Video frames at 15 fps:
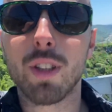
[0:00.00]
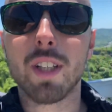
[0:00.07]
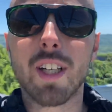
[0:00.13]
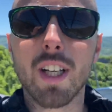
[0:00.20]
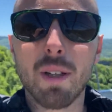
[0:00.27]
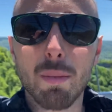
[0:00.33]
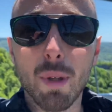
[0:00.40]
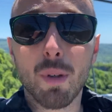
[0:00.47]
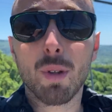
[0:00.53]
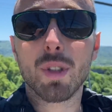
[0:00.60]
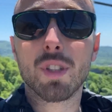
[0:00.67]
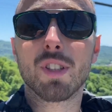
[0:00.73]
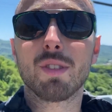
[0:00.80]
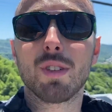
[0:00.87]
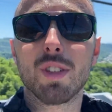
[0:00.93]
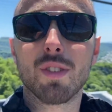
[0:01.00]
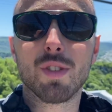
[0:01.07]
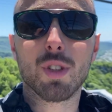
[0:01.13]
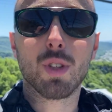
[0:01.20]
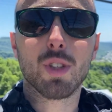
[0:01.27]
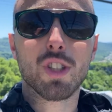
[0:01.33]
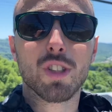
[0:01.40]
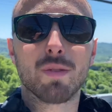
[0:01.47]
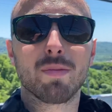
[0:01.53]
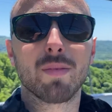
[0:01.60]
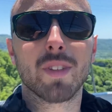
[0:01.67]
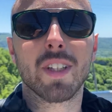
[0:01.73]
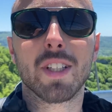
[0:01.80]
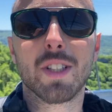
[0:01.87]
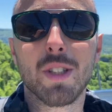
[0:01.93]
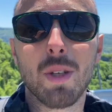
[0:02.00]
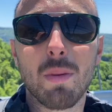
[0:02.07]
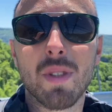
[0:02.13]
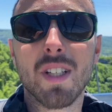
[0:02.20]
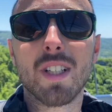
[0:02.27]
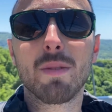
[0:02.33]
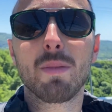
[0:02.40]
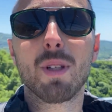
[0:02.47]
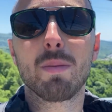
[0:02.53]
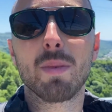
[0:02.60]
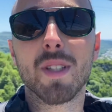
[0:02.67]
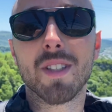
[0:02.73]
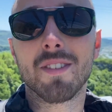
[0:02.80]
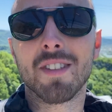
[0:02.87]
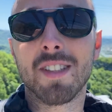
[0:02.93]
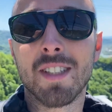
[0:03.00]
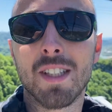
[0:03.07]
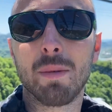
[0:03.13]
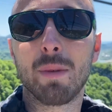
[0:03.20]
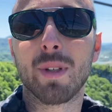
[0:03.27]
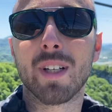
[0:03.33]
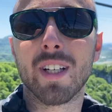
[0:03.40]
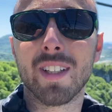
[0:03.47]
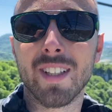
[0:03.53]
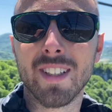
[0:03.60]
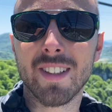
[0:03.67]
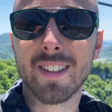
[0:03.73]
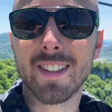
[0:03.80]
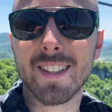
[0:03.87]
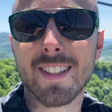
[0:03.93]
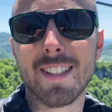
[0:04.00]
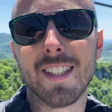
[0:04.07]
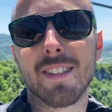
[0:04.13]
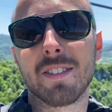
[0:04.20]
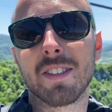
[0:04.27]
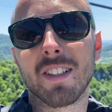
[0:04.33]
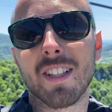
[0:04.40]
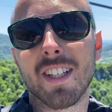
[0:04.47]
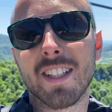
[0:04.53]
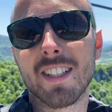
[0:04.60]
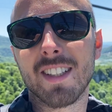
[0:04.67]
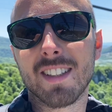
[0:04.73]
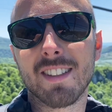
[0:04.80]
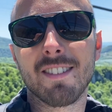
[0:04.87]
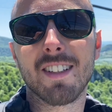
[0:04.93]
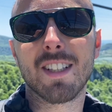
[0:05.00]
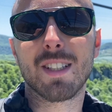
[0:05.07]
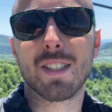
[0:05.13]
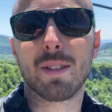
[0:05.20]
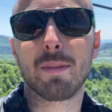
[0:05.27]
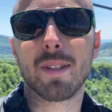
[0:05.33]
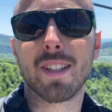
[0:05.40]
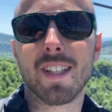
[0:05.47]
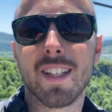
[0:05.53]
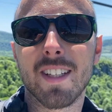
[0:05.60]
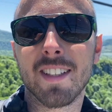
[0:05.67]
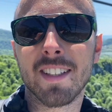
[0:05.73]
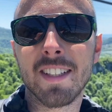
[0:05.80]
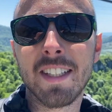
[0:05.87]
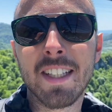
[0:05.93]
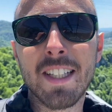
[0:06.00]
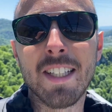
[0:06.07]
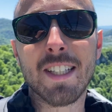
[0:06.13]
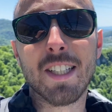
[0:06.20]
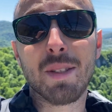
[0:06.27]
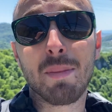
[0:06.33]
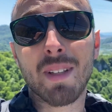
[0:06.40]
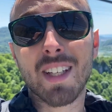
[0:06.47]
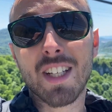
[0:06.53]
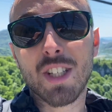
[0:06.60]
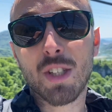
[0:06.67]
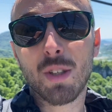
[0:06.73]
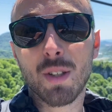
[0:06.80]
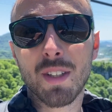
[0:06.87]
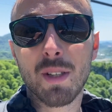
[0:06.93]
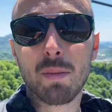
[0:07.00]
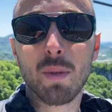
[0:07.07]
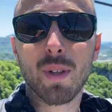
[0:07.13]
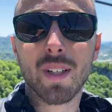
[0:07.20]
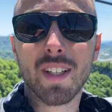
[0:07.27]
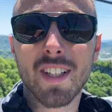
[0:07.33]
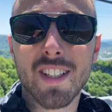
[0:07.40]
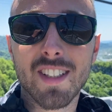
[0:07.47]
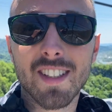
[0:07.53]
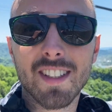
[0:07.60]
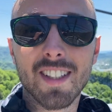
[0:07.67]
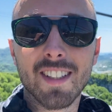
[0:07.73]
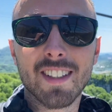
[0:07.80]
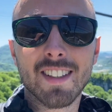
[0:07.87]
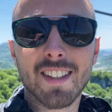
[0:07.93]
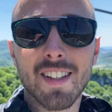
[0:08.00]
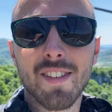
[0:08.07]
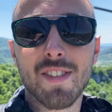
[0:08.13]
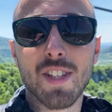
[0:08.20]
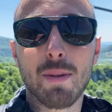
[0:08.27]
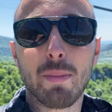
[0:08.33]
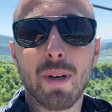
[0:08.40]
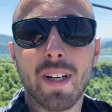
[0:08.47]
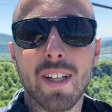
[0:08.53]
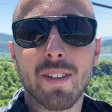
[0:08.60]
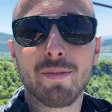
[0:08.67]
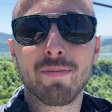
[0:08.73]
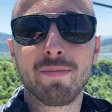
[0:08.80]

такая погода сегодня в Сочи. Так что обязательно подписывайтесь на мой канал, ставьте лайки, оставляйте комментарии и смотрите Черное море каждый день. Всем пока!